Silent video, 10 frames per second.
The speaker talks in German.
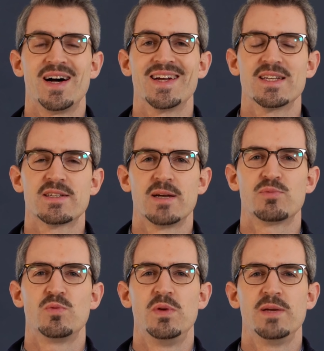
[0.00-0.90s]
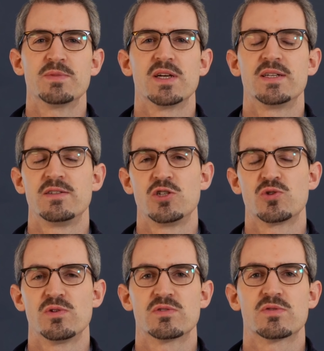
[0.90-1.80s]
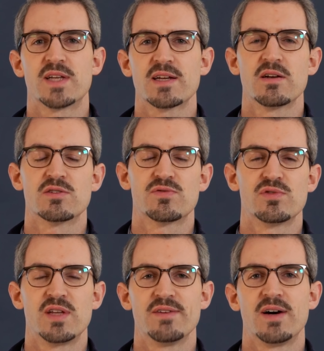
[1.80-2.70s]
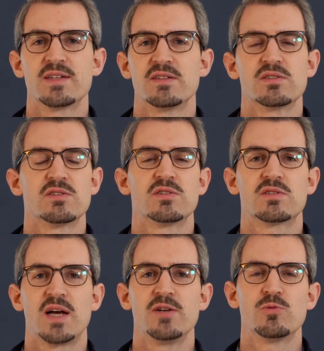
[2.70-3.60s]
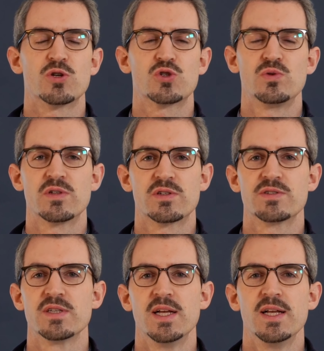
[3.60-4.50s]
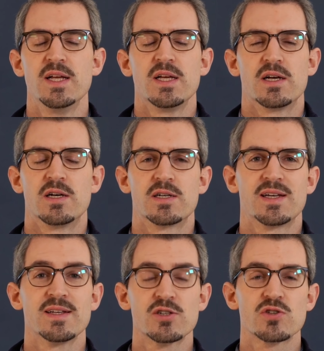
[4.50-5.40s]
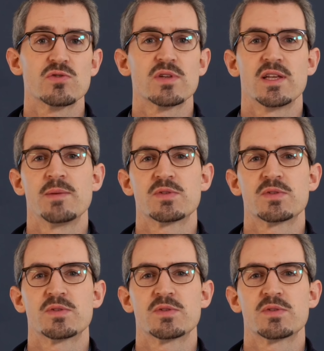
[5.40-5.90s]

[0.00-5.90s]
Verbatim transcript: eigentlich kein Problem sein, die Schulden zu decken. Also von der Warte ist das jetzt kein überschuldetes, äh, kritisches Unternehmen.